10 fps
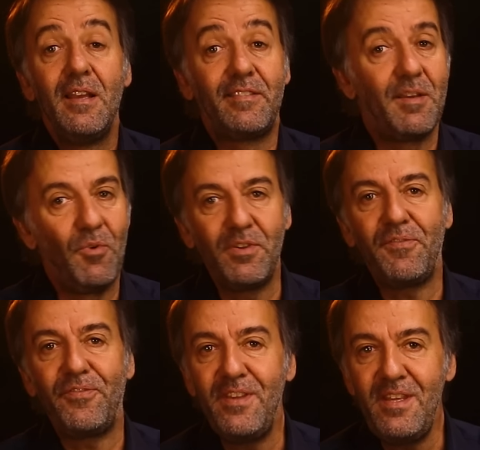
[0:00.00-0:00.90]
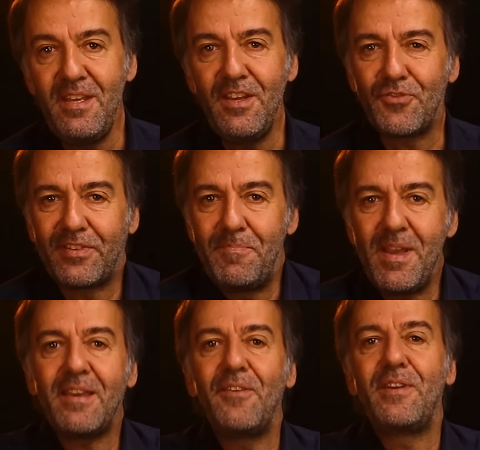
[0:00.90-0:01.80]
C'est mon défi et je sais
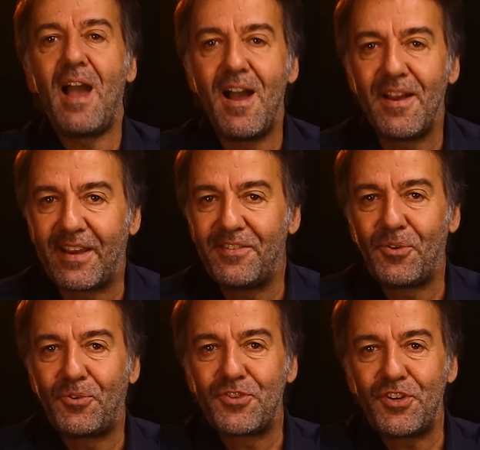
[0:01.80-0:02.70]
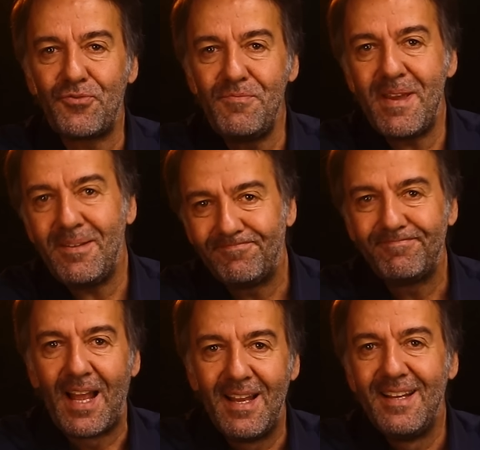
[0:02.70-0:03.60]
bien qu'il y a un risque que j'échoue, mais
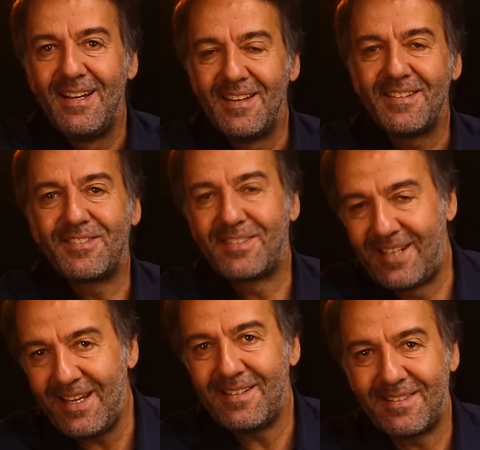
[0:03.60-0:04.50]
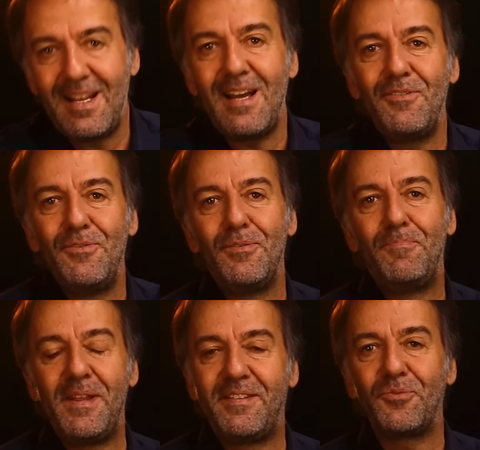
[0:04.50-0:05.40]
c'est cela le
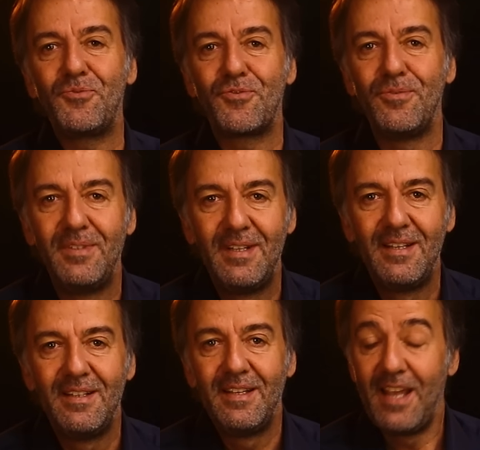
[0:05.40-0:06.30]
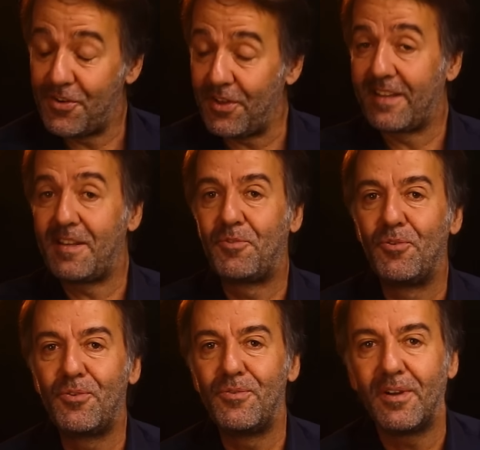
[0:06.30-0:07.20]
plaisir du jeu. Et j'en accepte
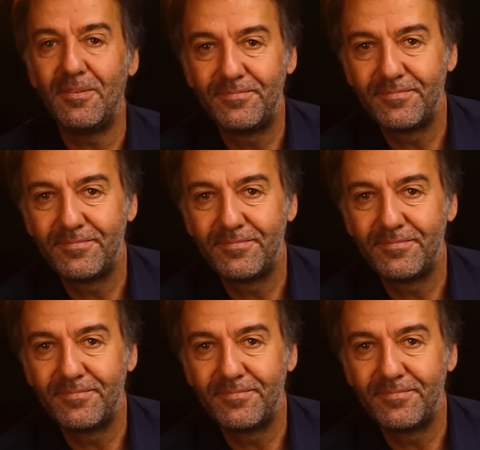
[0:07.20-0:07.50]
l'augure.